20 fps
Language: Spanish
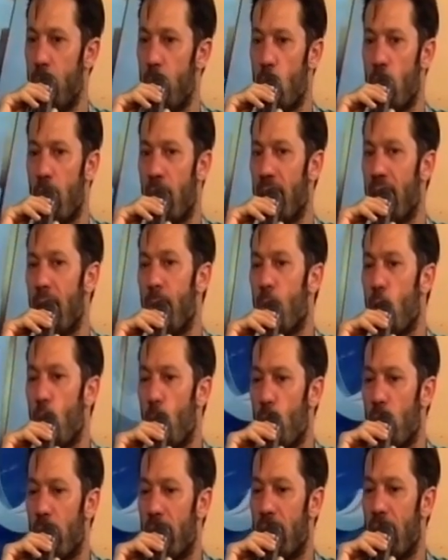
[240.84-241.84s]
pero en realidad la
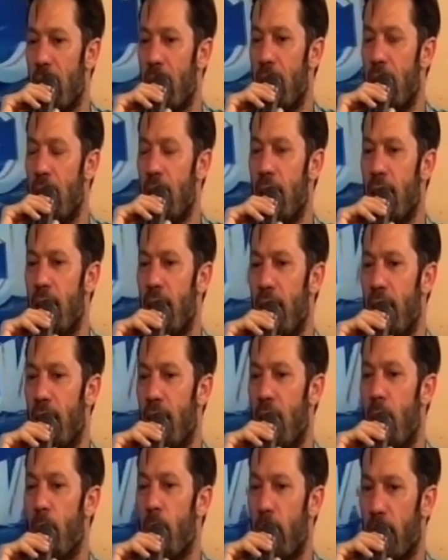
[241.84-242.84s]
propuesta eh,
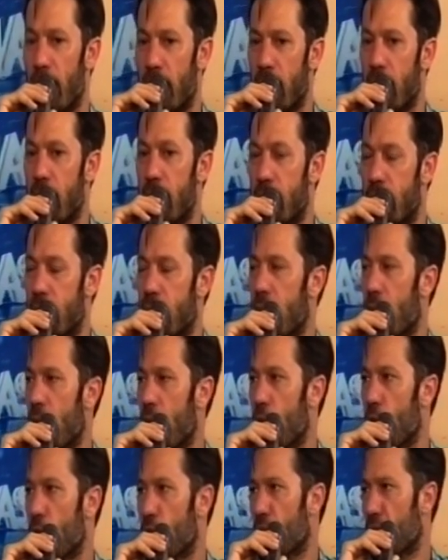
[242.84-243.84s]
a partir de 16
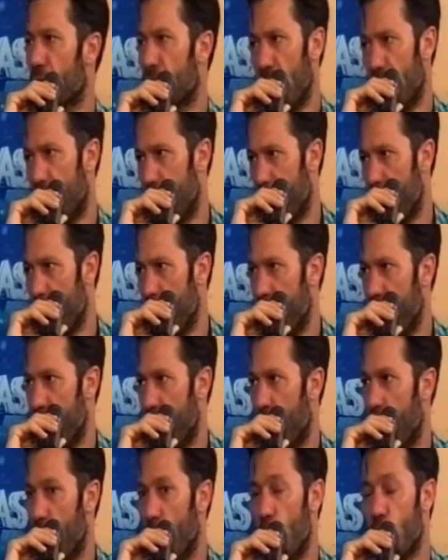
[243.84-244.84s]
años está
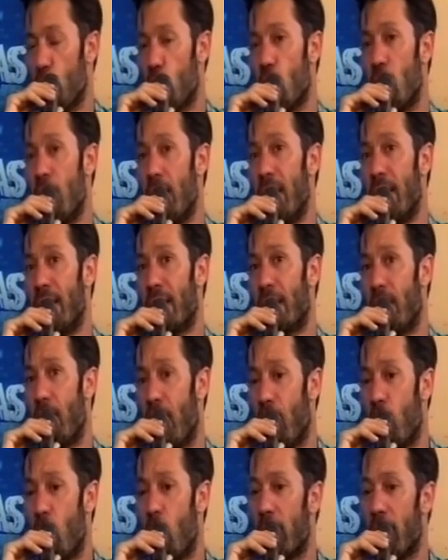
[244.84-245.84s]
habilitada. Incluso
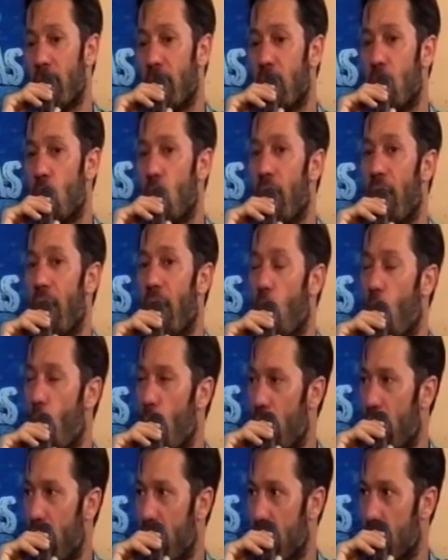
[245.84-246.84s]
trabajamos bastante con las
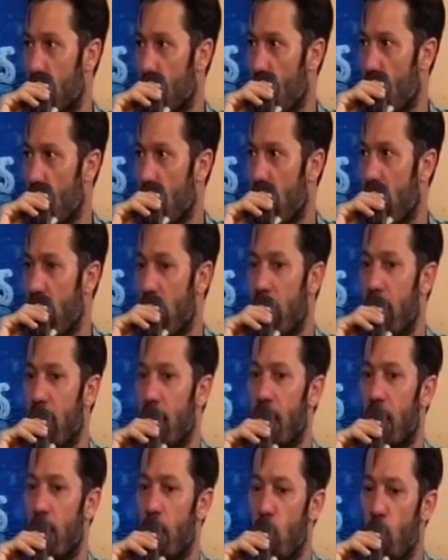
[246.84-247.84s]
escuelas de la zona,
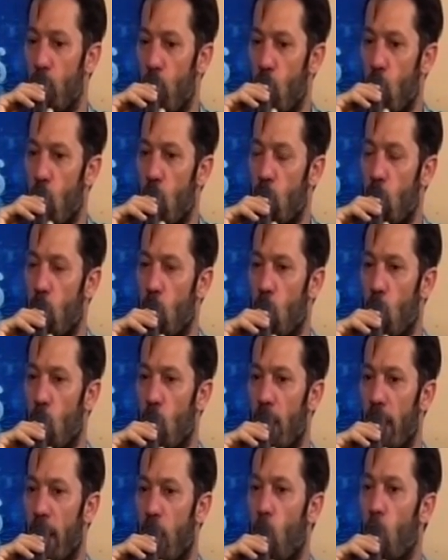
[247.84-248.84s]
también un poco como
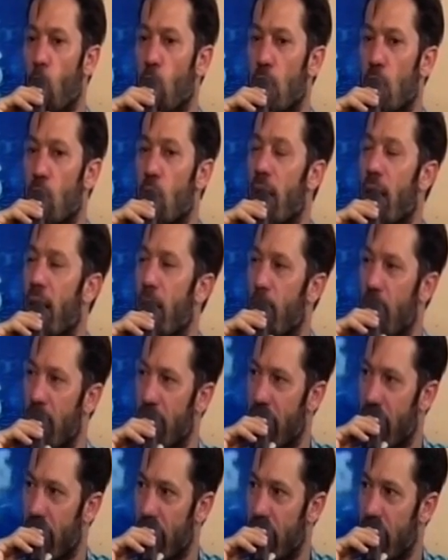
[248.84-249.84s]
escuchando la demanda
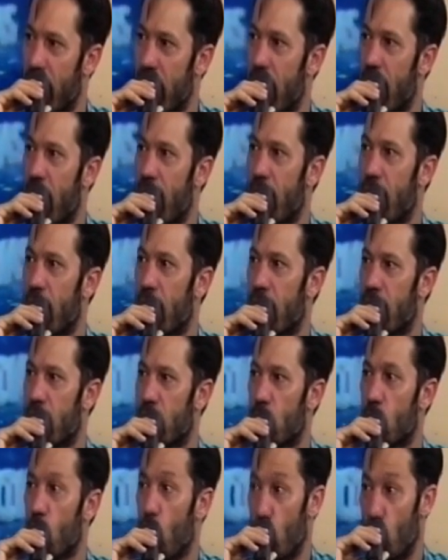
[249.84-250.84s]
que tienen
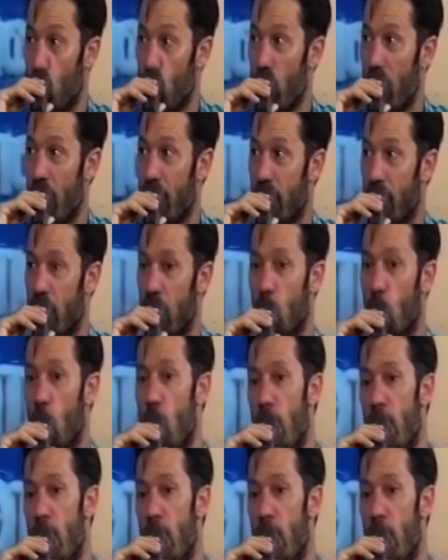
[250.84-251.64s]
sus estudiantes. Digo,